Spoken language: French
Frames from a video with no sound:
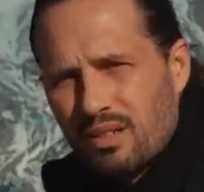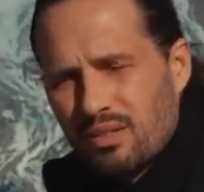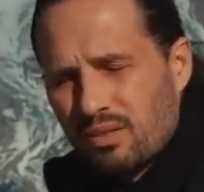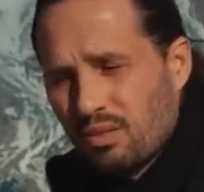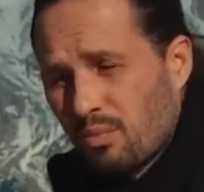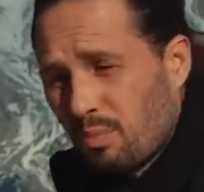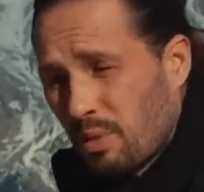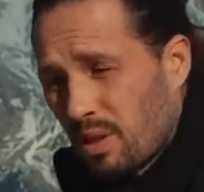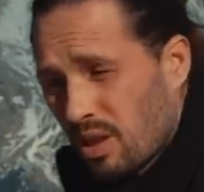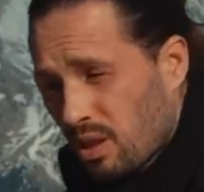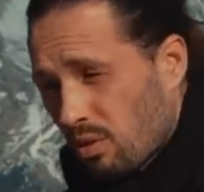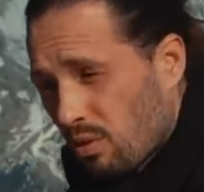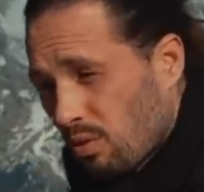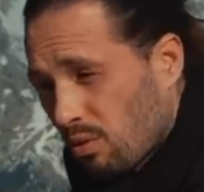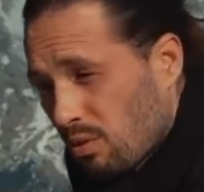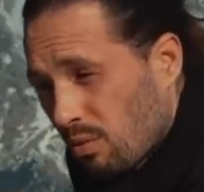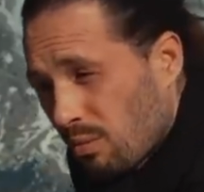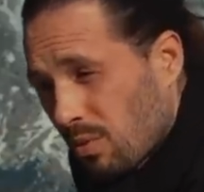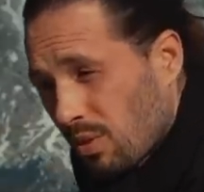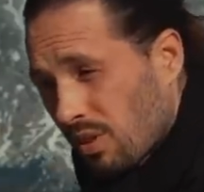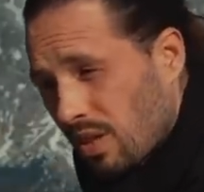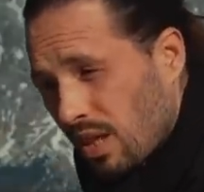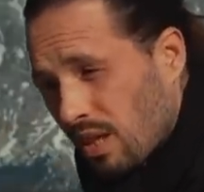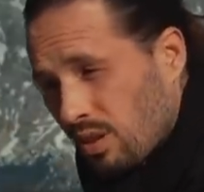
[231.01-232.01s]
Ça ne veut pas dire que le
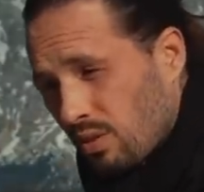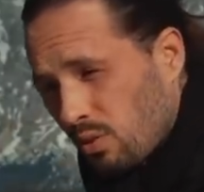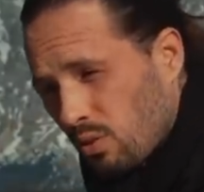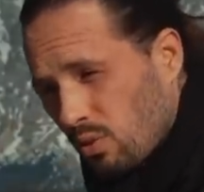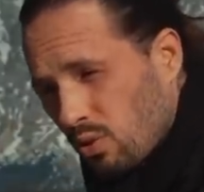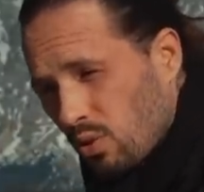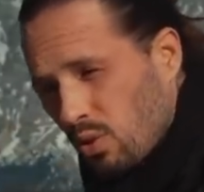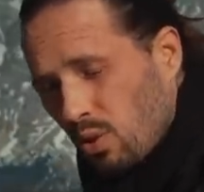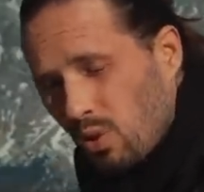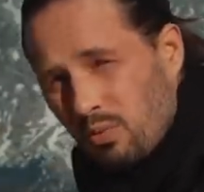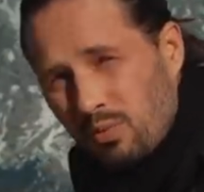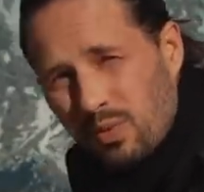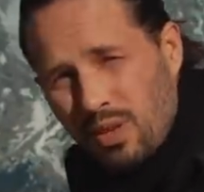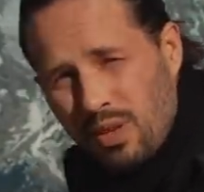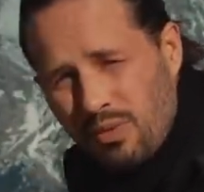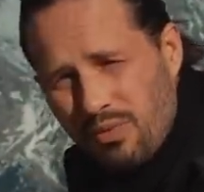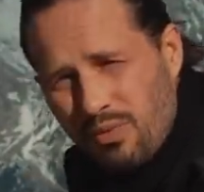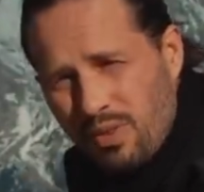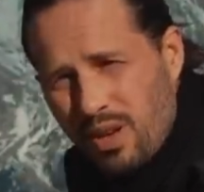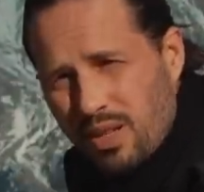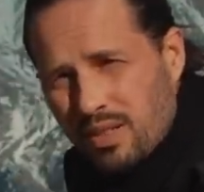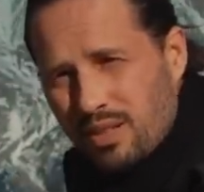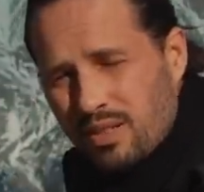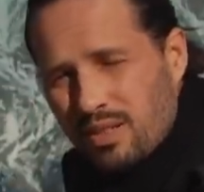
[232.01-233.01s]
commentaire est dangereux ou
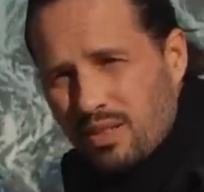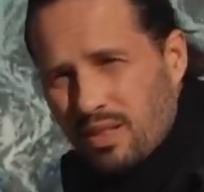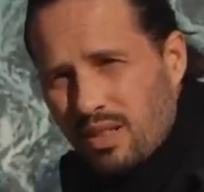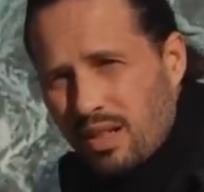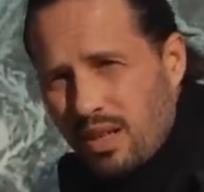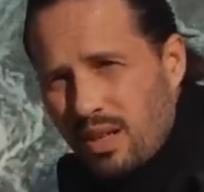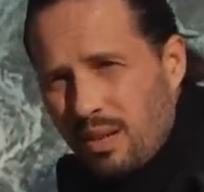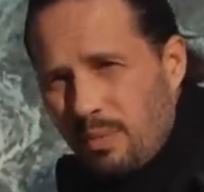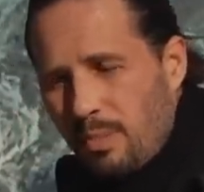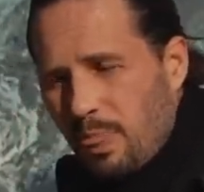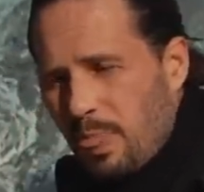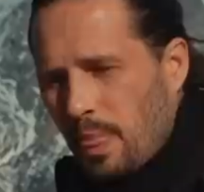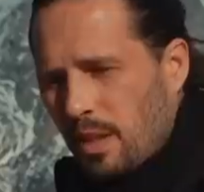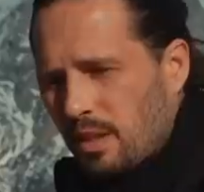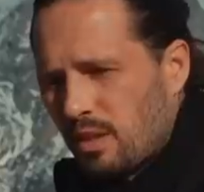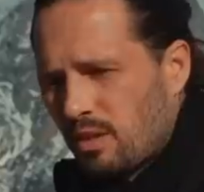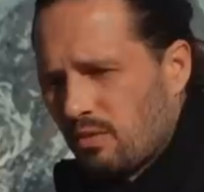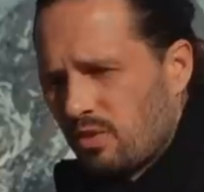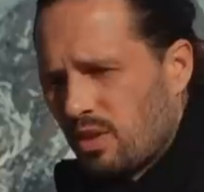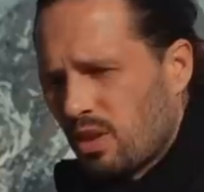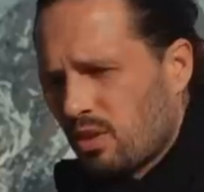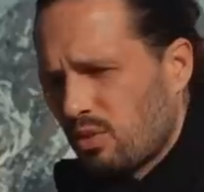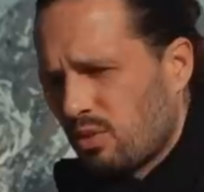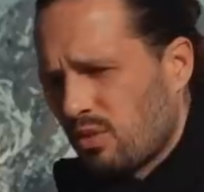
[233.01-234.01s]
néfaste.
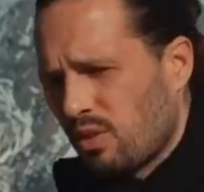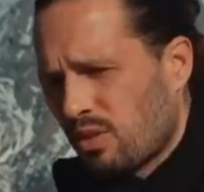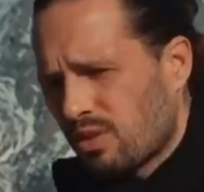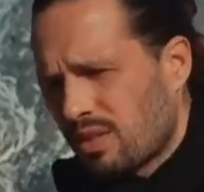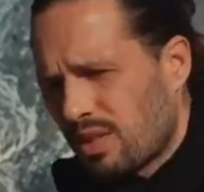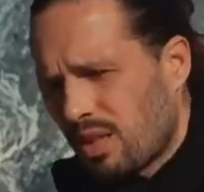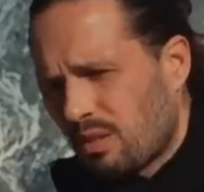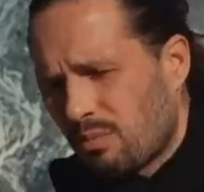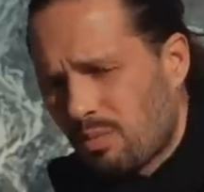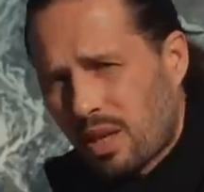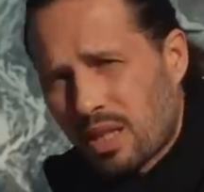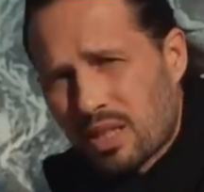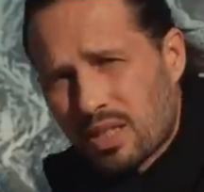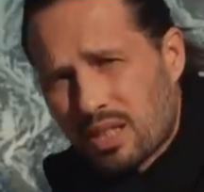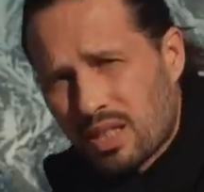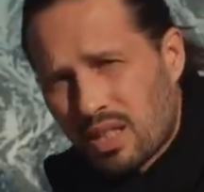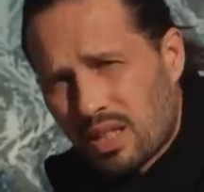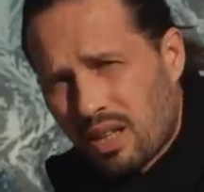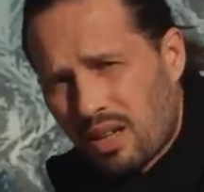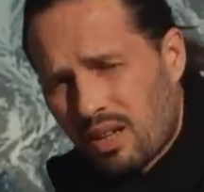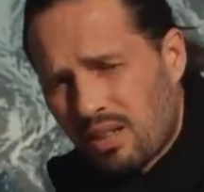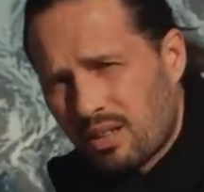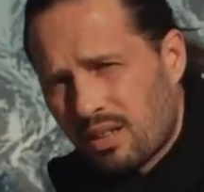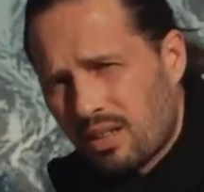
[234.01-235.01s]
Ça veut dire que dans cette
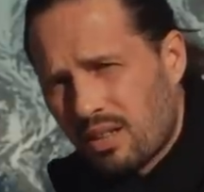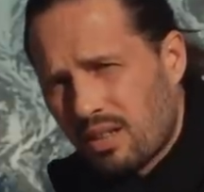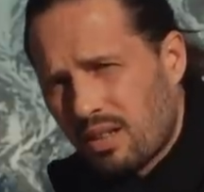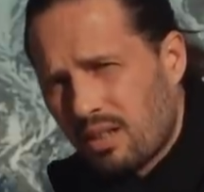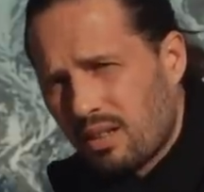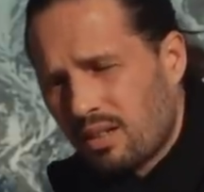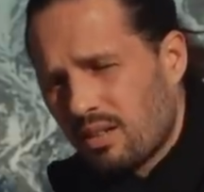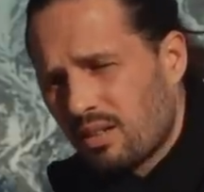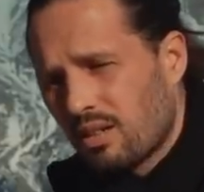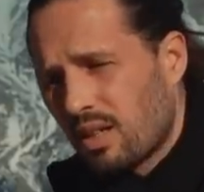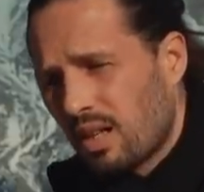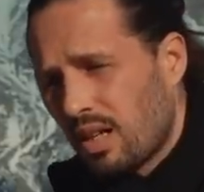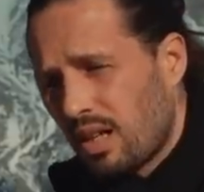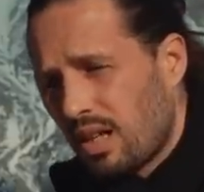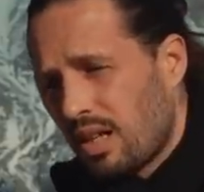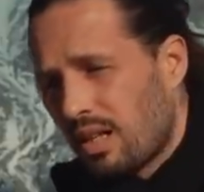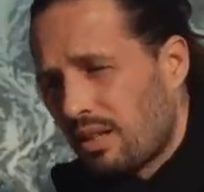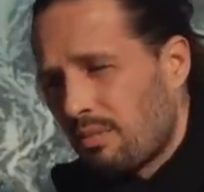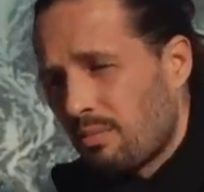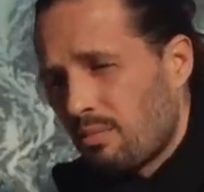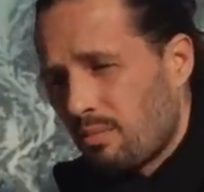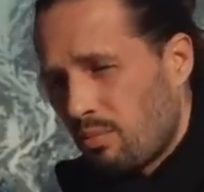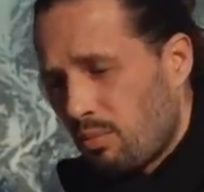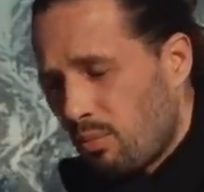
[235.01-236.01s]
pratique-là, il
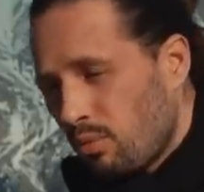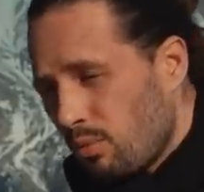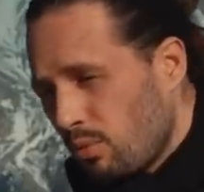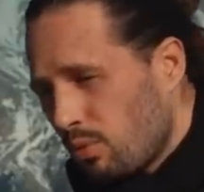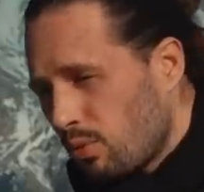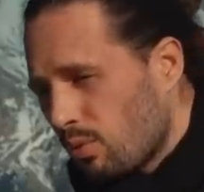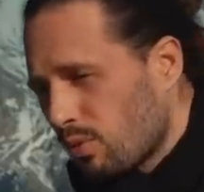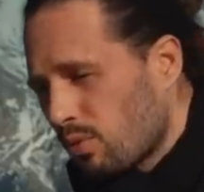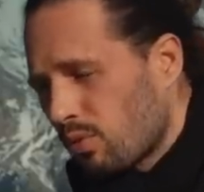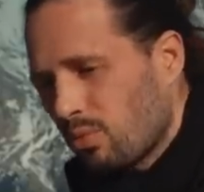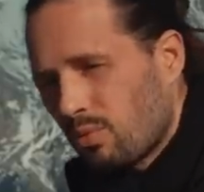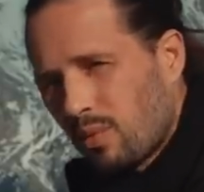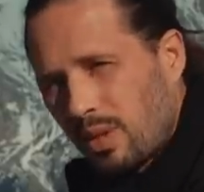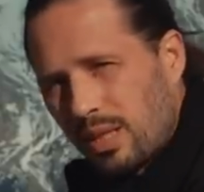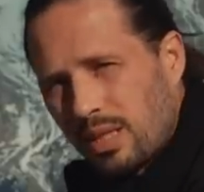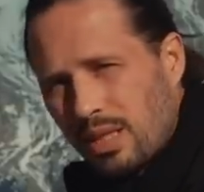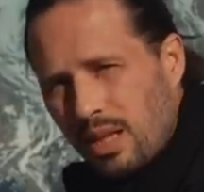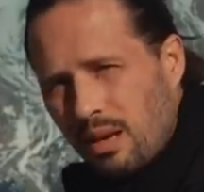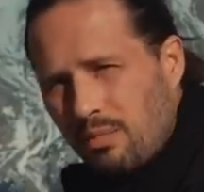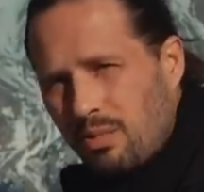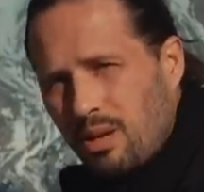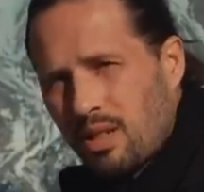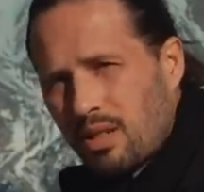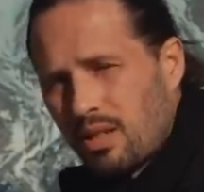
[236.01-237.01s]
est plutôt
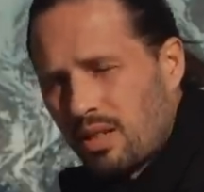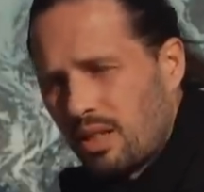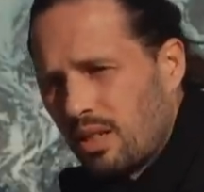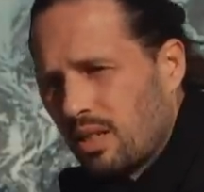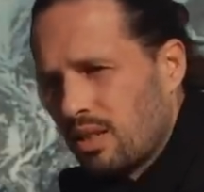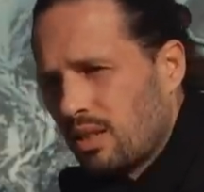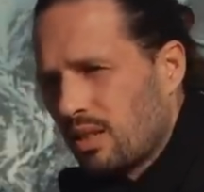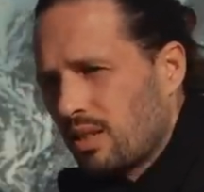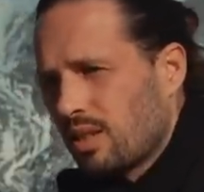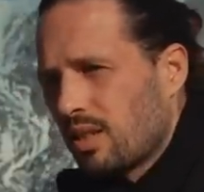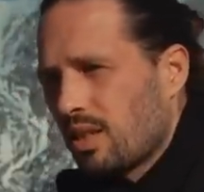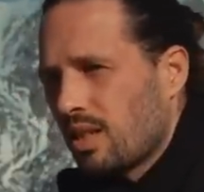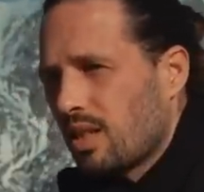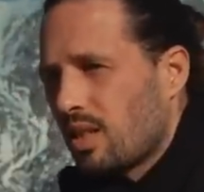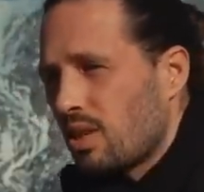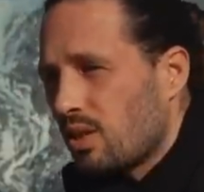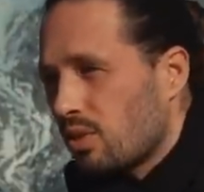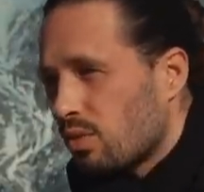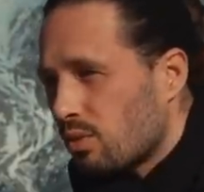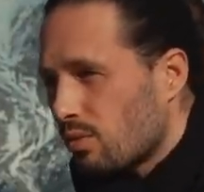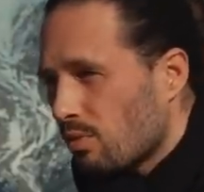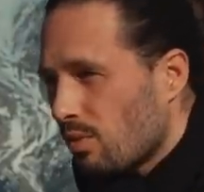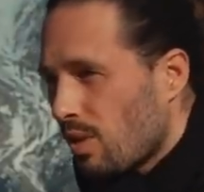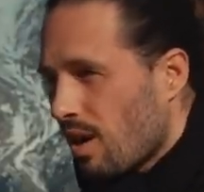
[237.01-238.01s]
souhaitable
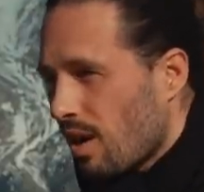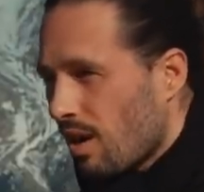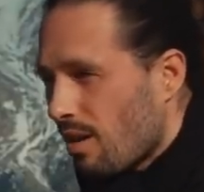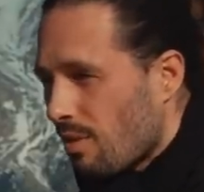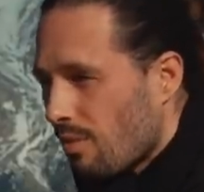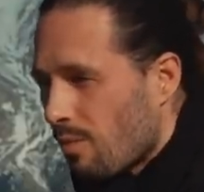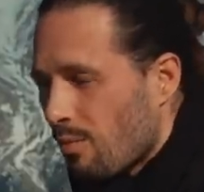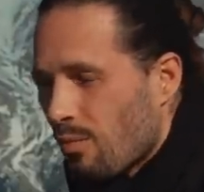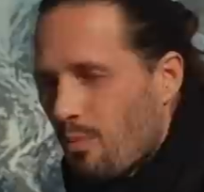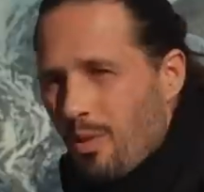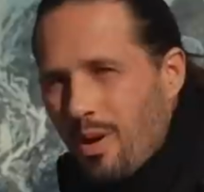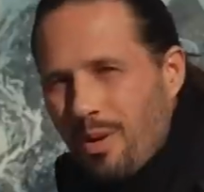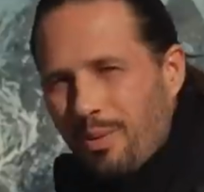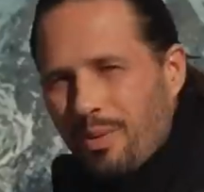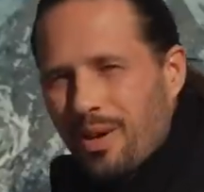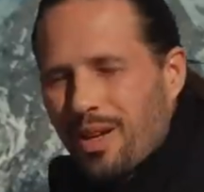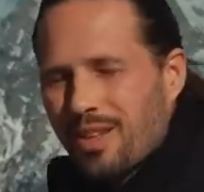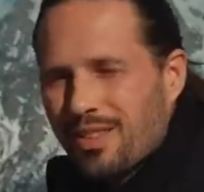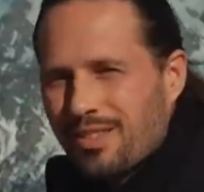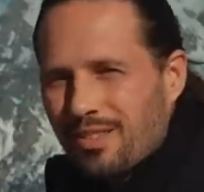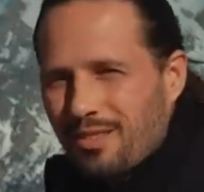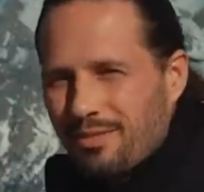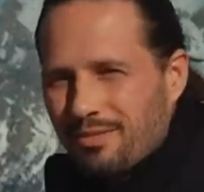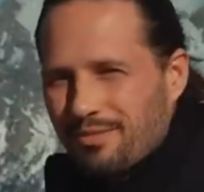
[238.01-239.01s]
qu'il soit moins
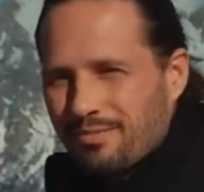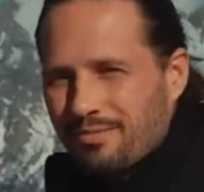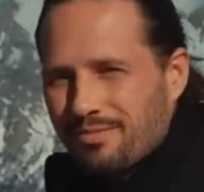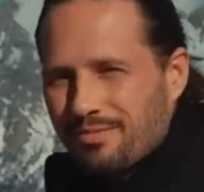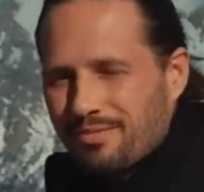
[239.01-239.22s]
présent.